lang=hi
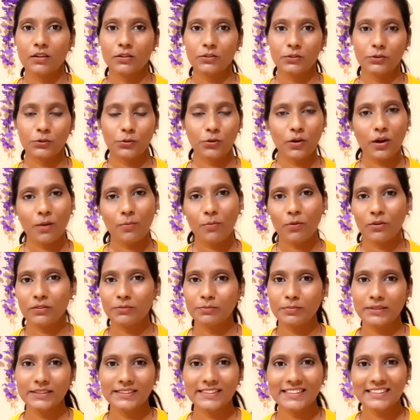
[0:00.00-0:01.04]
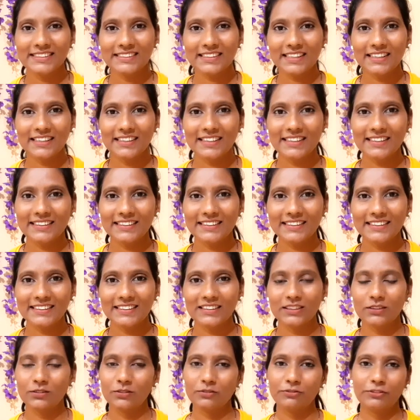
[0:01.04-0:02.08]
तो थोड़ा बहुत बिजी चल रही
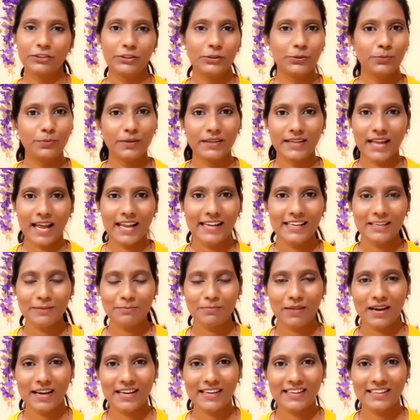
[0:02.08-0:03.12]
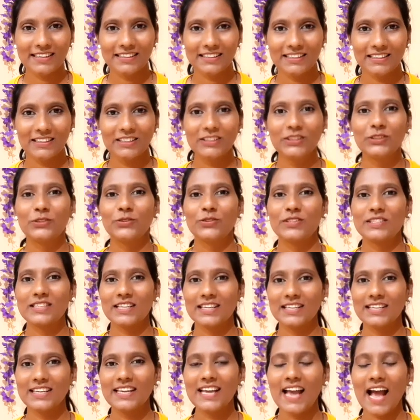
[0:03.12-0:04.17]
थी तो वीडियो बना नहीं पा रही थी तो
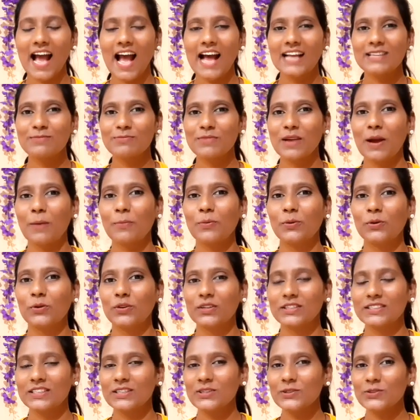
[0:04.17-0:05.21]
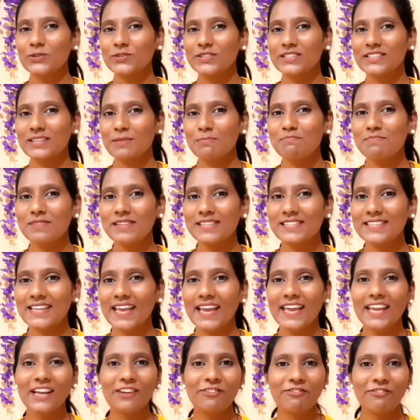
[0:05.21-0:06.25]
चलिए आज मैं आप लोगों से कुछ सिंपल सा
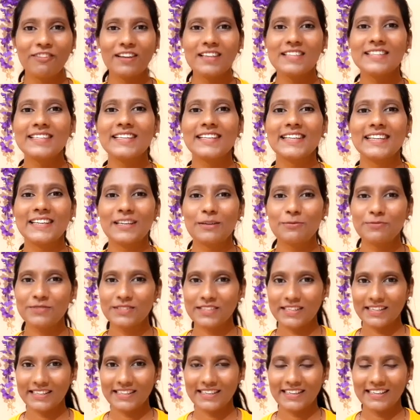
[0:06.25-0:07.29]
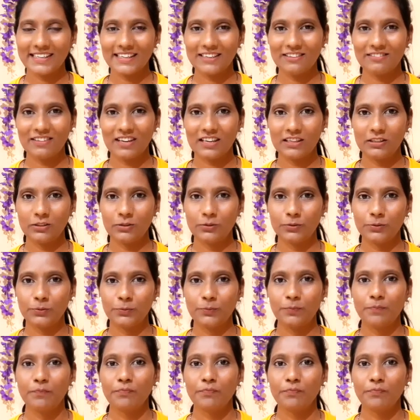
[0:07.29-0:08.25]
एक फेस क्लीनअप शेयर करने वाली हूँ